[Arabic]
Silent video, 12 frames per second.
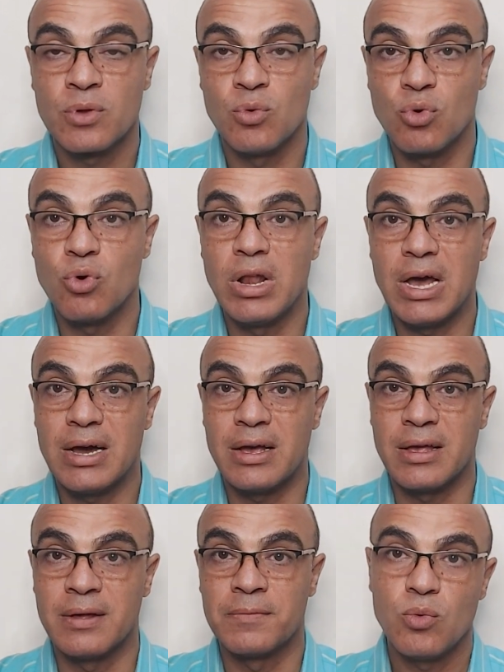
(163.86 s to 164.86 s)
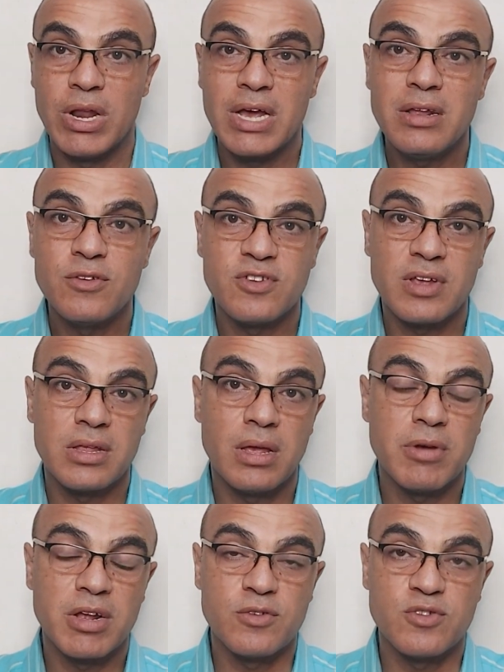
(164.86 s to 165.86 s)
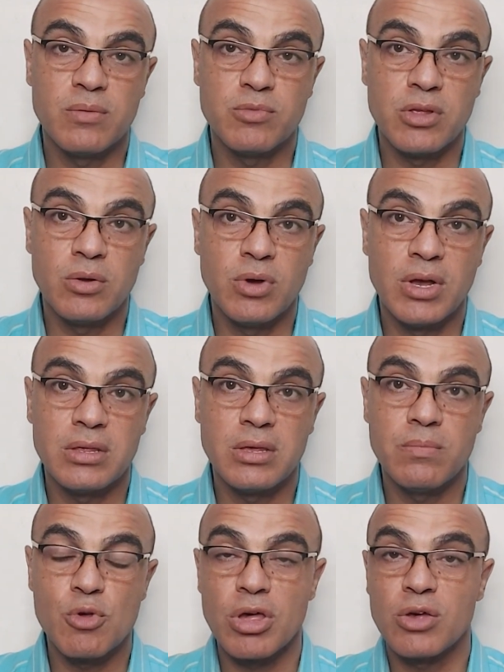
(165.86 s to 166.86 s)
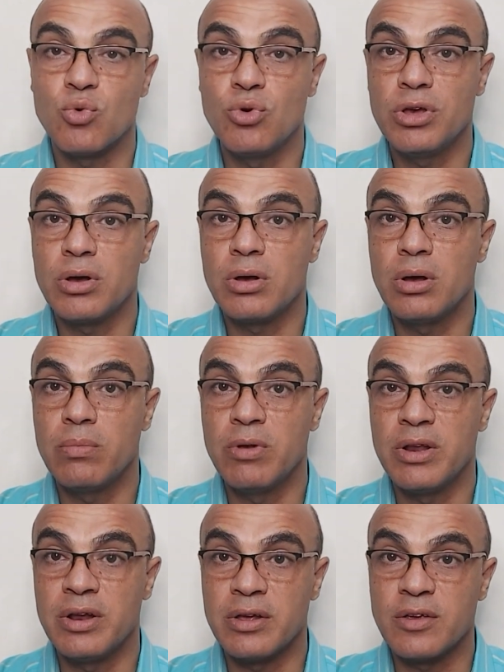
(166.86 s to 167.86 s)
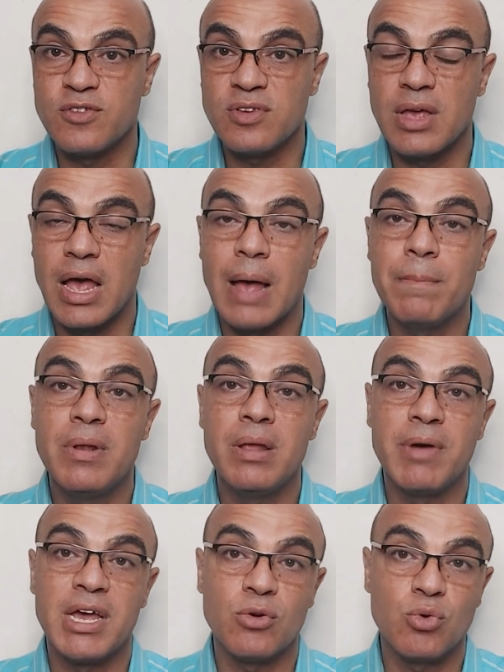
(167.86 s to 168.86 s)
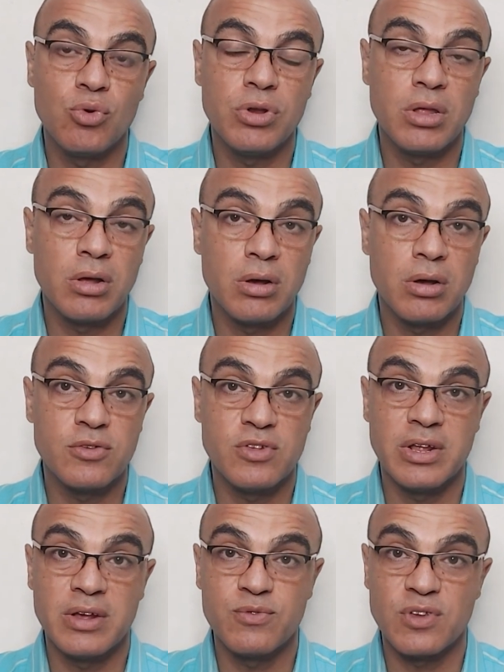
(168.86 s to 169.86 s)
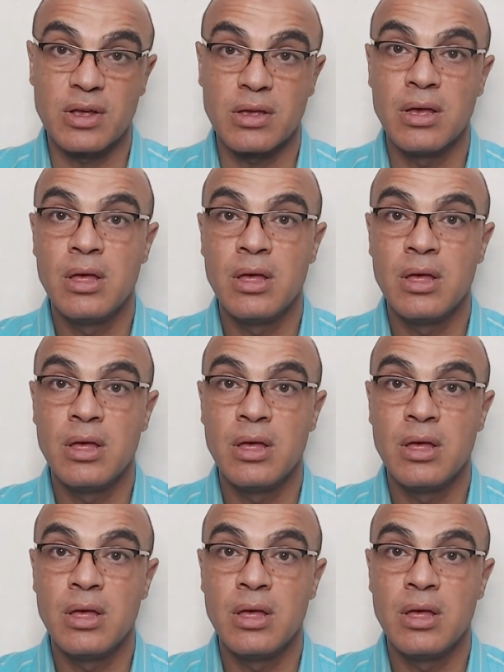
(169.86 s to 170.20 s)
وكل حاجة ولكن استخدامك للصمت دلوقتي مش هيكون عقاب للنرجسي قبل ما هيكون إنقاذ لنفسك